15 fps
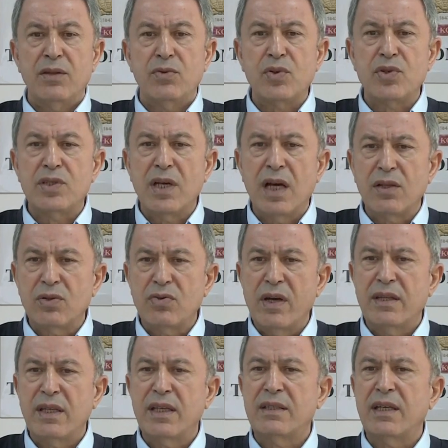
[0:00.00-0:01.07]
Türk Silahlı
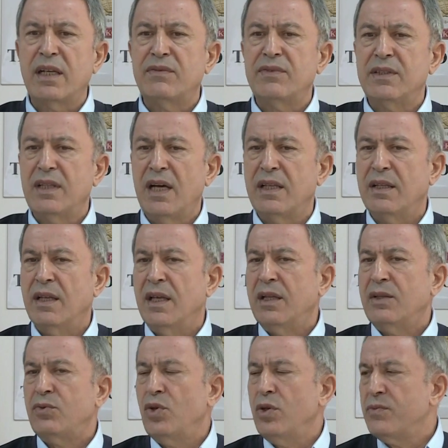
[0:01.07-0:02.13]
Kuvvetleri tarafından
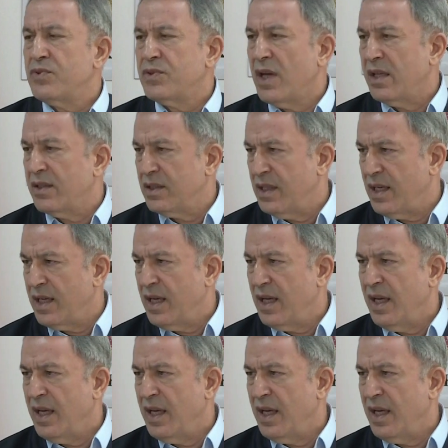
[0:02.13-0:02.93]
tüm saldırılara